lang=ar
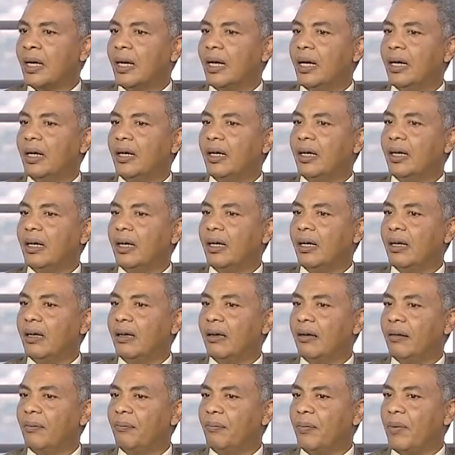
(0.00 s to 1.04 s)

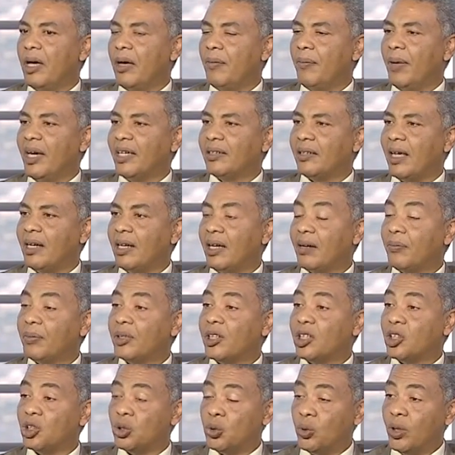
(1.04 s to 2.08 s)
آه، ما يتعلق
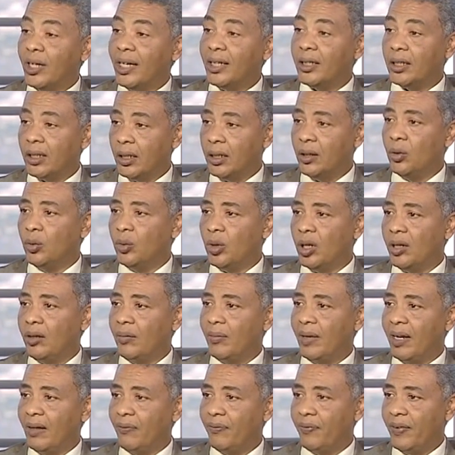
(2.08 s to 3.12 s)
بتسويات
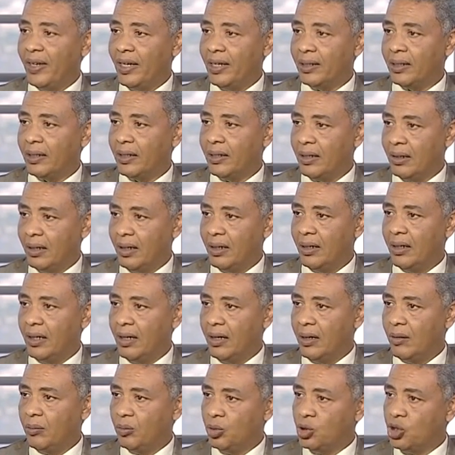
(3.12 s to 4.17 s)
الملفات
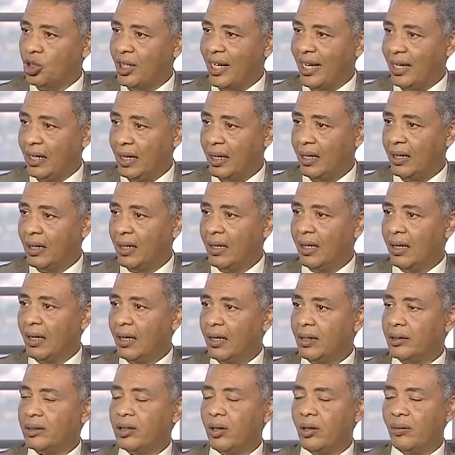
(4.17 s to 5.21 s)
المشتعله
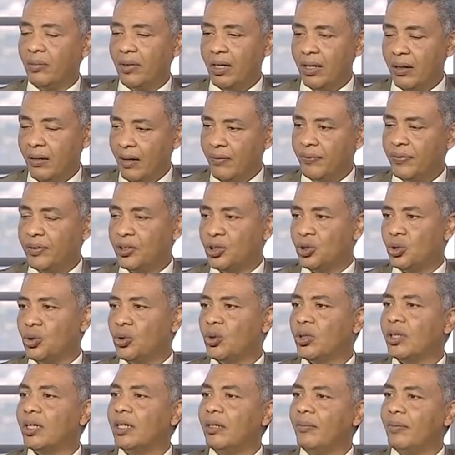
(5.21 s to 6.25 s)
سواء الملف
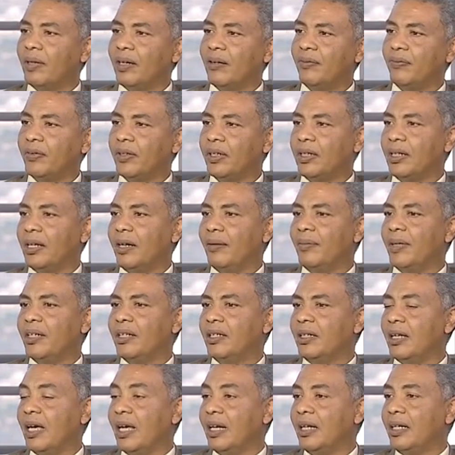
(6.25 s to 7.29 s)
السوري الملف
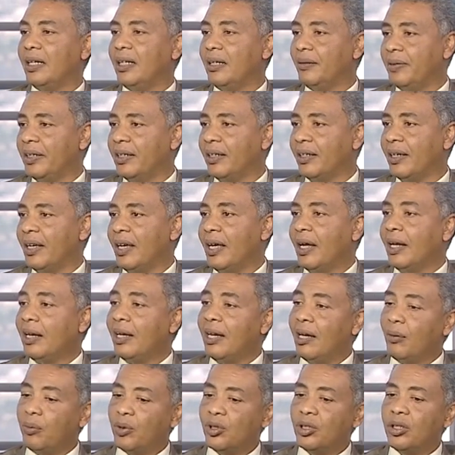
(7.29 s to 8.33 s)
اليمني الليبي
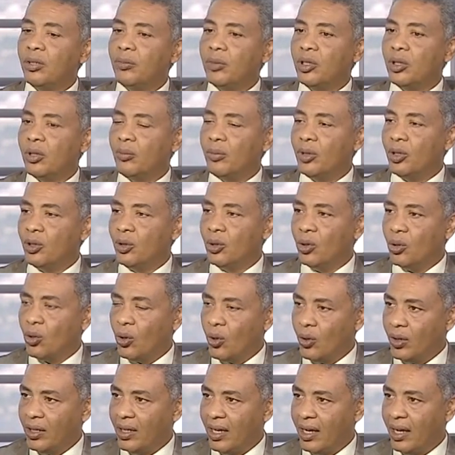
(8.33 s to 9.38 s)
آه. لابد من من
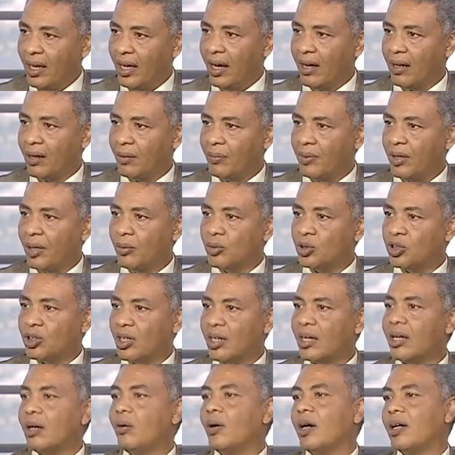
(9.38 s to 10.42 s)
رؤيه عربيه
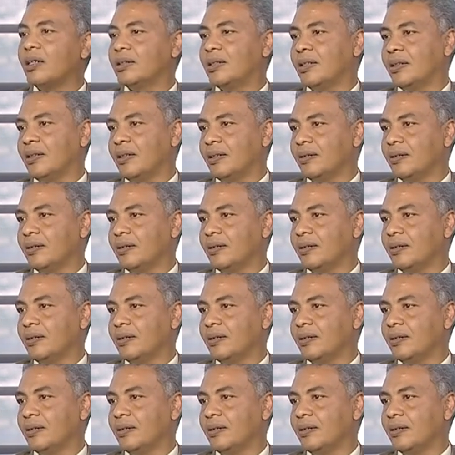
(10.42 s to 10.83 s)
مشتركه وخاصه